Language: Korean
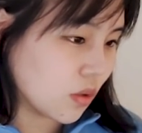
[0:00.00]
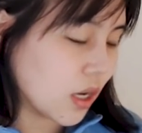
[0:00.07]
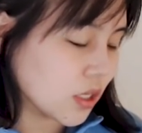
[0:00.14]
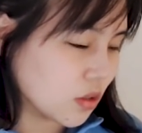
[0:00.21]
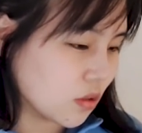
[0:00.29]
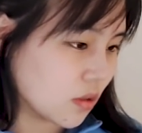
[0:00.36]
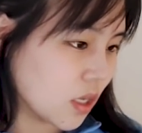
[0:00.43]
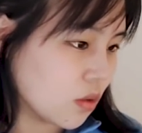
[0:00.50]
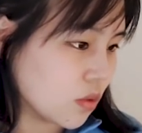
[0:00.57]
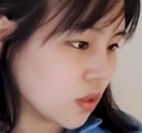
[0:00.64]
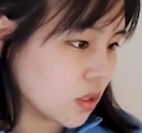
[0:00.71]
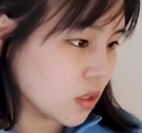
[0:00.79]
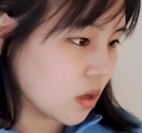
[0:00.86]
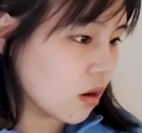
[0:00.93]
가정을 하고
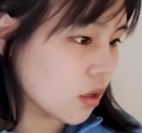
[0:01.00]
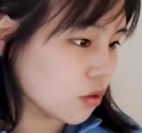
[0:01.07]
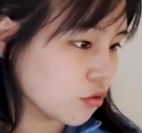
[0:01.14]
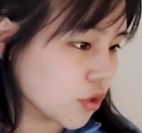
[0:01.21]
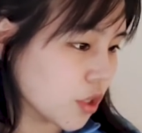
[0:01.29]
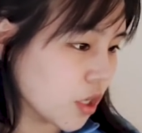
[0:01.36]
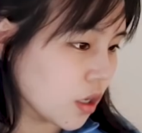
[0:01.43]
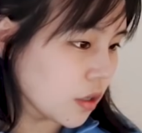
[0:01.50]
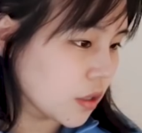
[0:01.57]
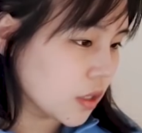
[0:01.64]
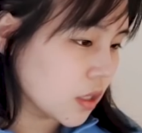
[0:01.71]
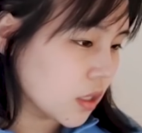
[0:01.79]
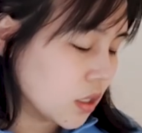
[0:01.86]
있는 것 같고요.